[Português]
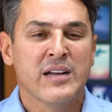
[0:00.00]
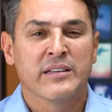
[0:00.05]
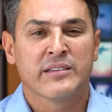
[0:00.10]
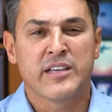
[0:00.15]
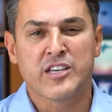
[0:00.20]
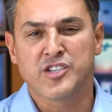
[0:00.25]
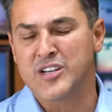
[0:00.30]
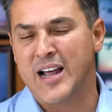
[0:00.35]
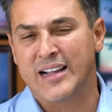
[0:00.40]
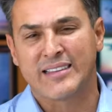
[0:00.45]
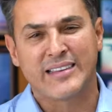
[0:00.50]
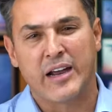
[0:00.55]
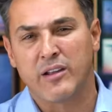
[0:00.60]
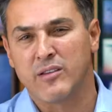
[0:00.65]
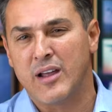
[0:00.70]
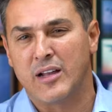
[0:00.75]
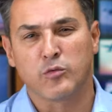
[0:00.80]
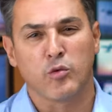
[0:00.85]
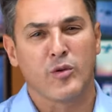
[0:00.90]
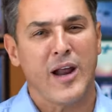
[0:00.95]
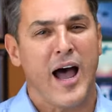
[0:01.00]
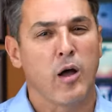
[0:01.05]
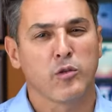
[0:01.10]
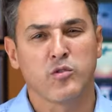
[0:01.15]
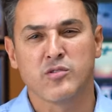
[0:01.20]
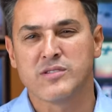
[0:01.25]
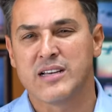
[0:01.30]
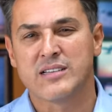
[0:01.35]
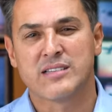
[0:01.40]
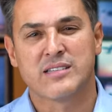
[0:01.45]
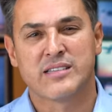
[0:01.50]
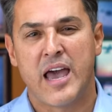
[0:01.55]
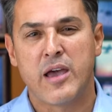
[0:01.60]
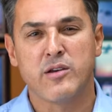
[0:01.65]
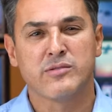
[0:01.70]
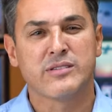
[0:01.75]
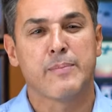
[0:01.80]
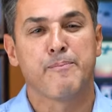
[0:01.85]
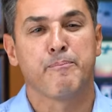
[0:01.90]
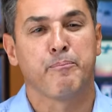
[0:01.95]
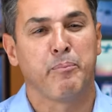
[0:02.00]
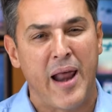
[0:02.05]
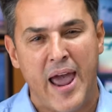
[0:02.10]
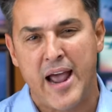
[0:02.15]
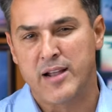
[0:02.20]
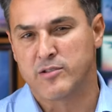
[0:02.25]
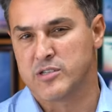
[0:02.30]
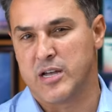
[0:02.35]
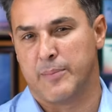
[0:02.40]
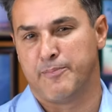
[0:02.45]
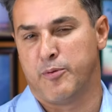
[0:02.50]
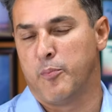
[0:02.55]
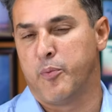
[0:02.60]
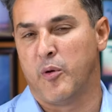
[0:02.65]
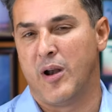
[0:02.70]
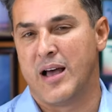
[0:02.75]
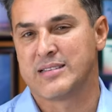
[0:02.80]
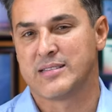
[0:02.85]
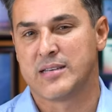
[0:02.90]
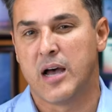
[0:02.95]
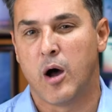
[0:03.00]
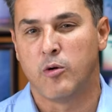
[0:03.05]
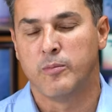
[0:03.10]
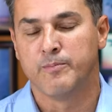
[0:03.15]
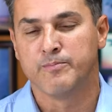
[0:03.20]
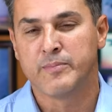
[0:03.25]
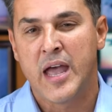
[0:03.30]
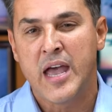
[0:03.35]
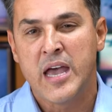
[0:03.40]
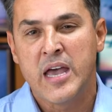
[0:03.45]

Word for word: destinatário natural dos anseios e pleitos da população,